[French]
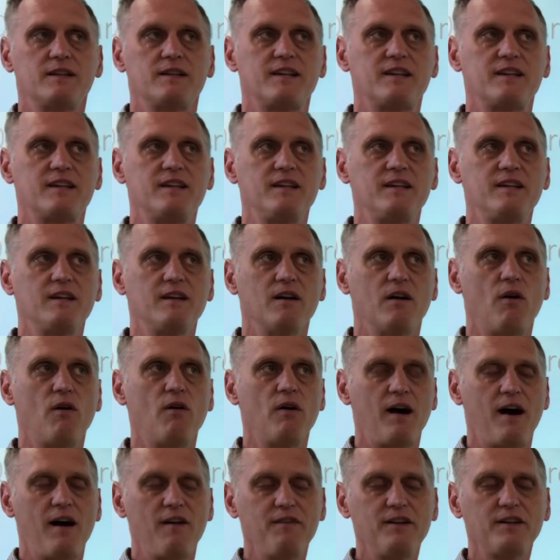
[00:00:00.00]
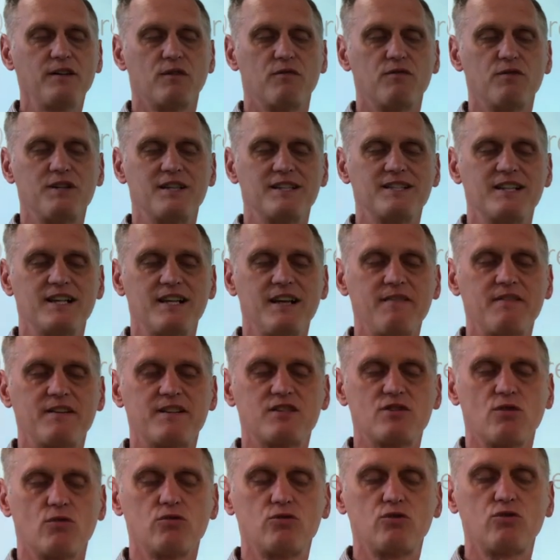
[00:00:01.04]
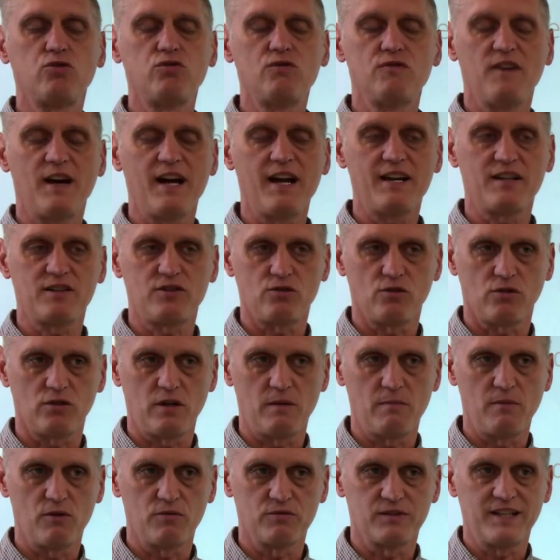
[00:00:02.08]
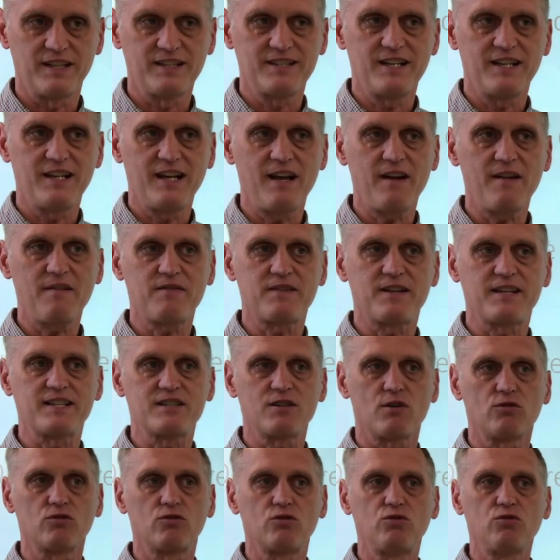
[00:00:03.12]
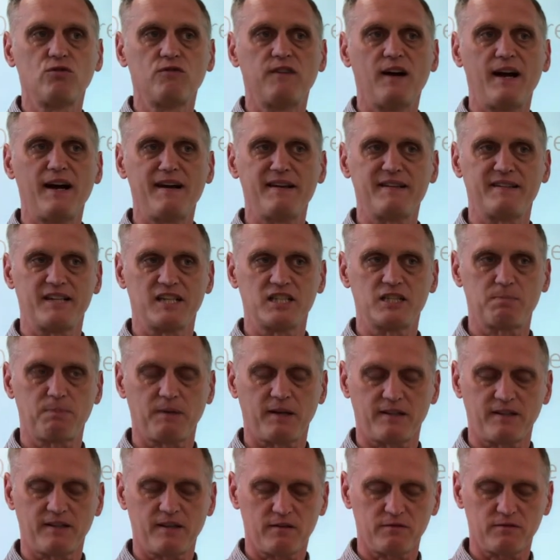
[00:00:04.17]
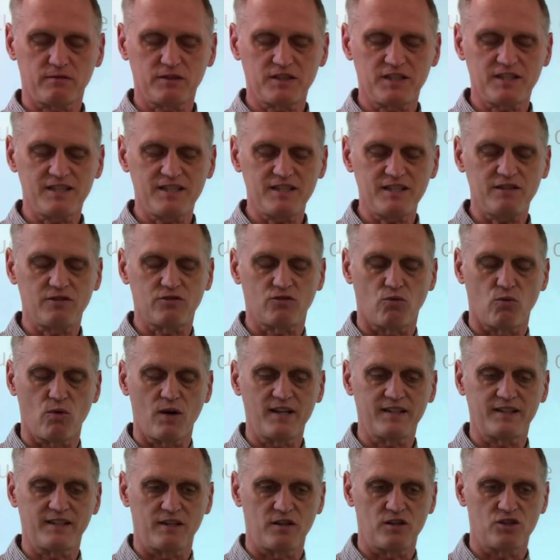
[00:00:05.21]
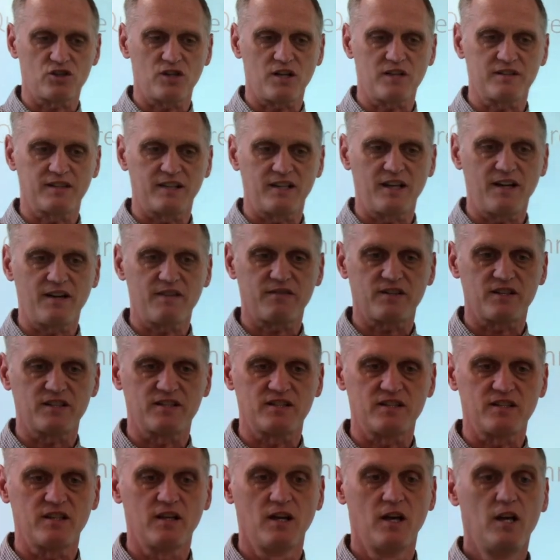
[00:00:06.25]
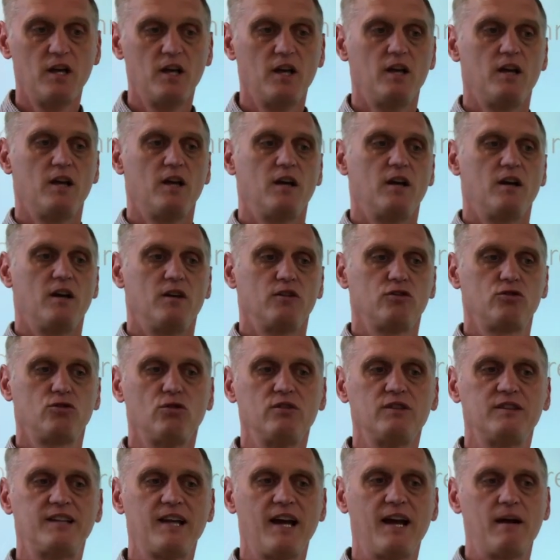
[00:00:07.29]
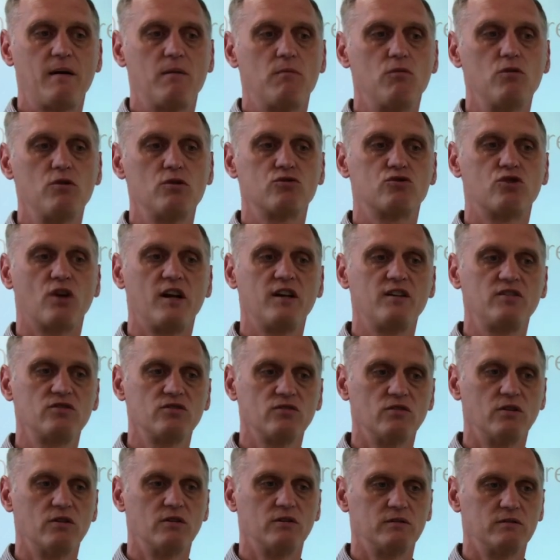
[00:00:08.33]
qui... en fait, on veut des élèves qui sont ouverts sur le monde, des élèves qui sont ouverts d'esprit. Donc, si toi, tu es le genre d'élève qui dit tout le temps, moi, je veux ça,